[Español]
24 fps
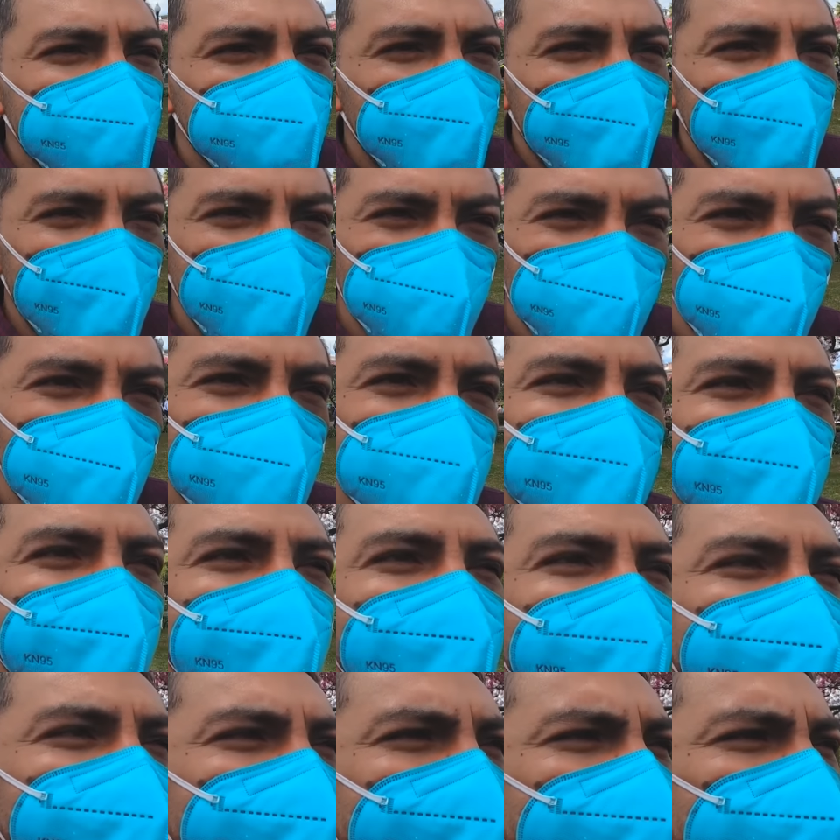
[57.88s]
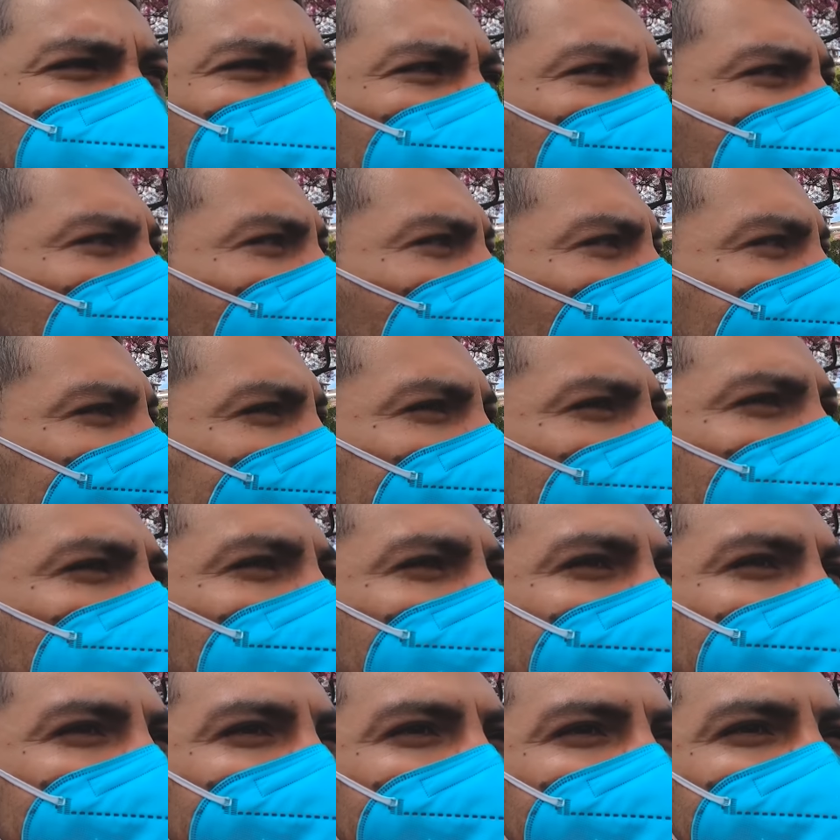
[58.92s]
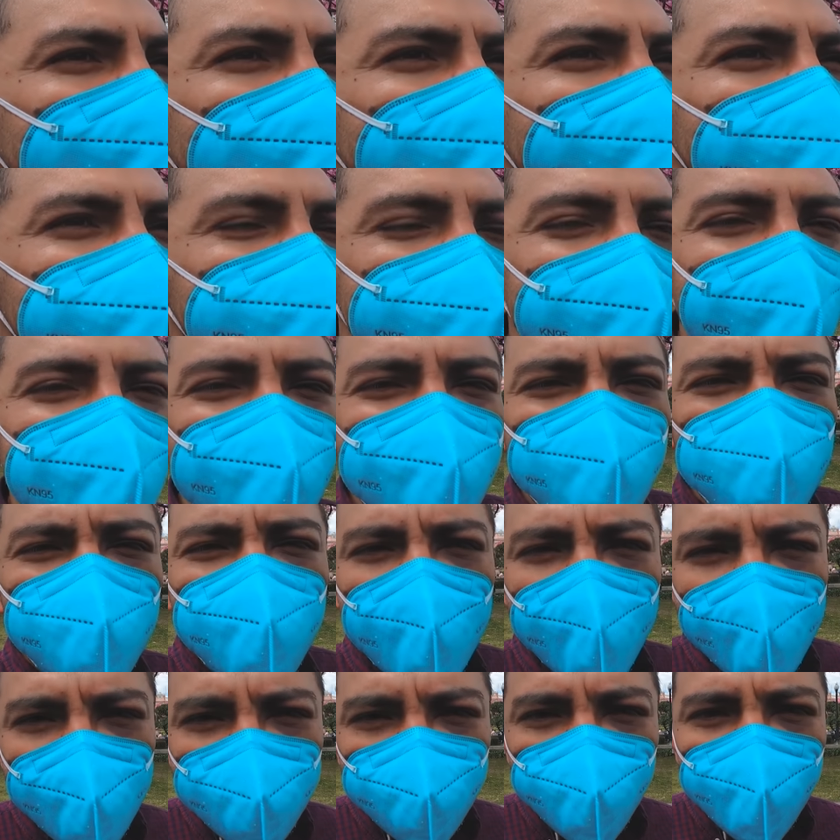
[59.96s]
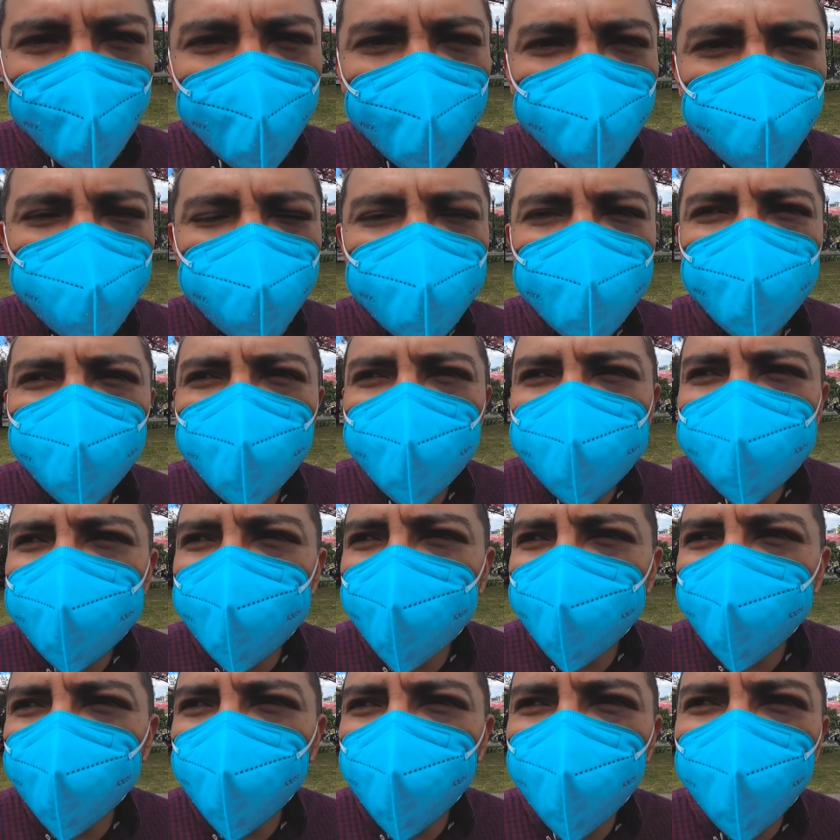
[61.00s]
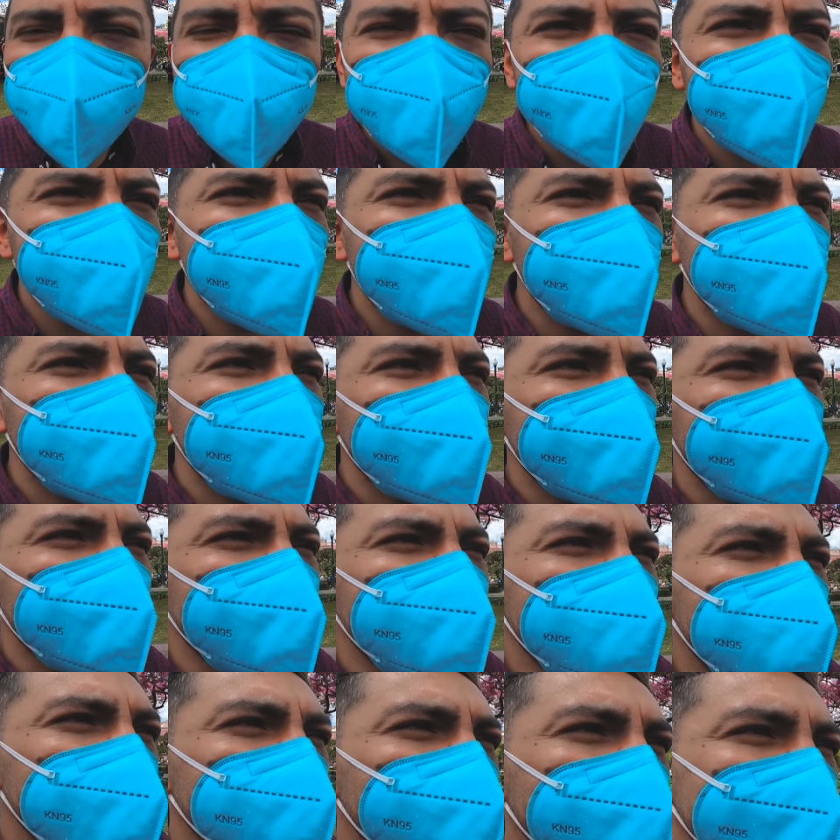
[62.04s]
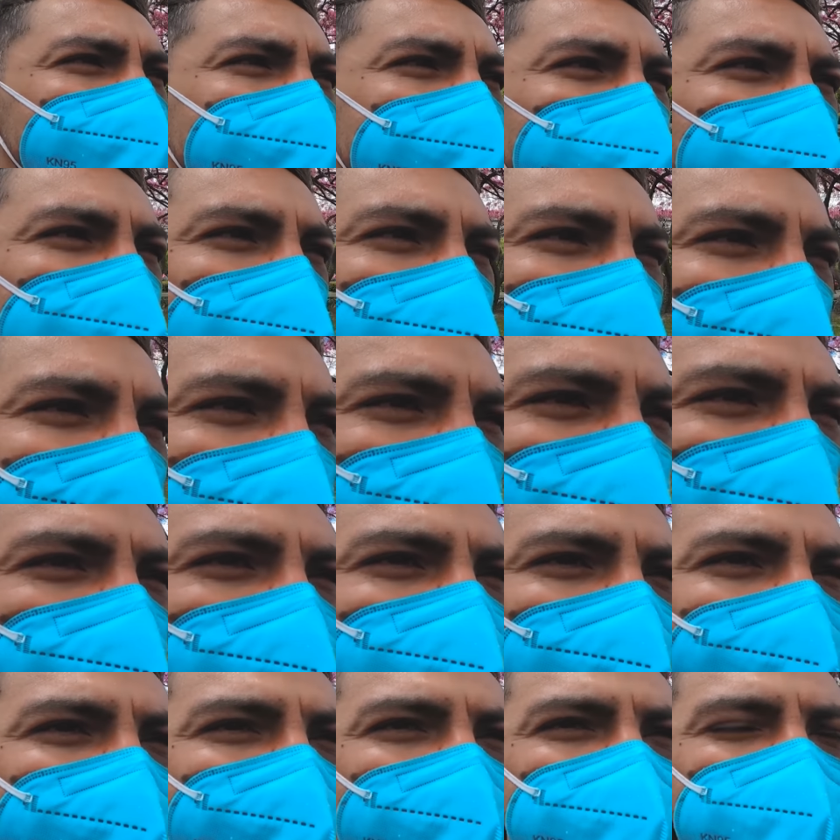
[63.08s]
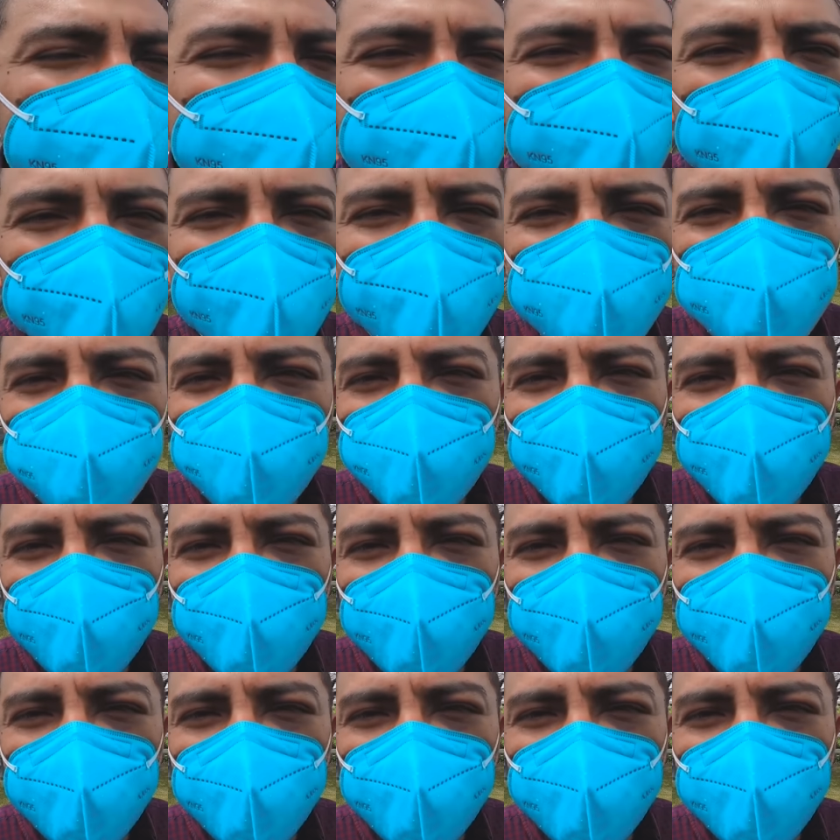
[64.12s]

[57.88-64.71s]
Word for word: Esperé unos días como que para reanimarme y más que todo coger buena vibra, ¿no? Porque si estaba